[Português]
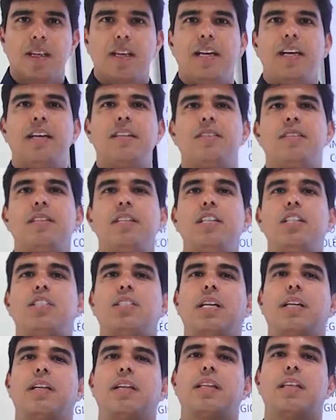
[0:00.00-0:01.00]

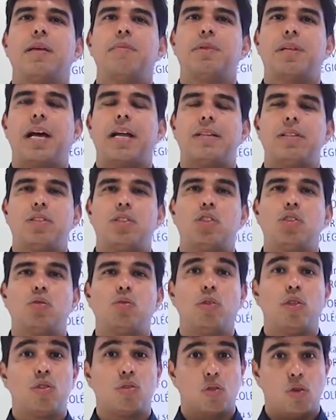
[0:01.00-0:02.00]
existem determinadas
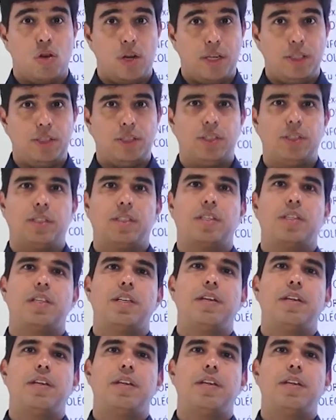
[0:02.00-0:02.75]
instituições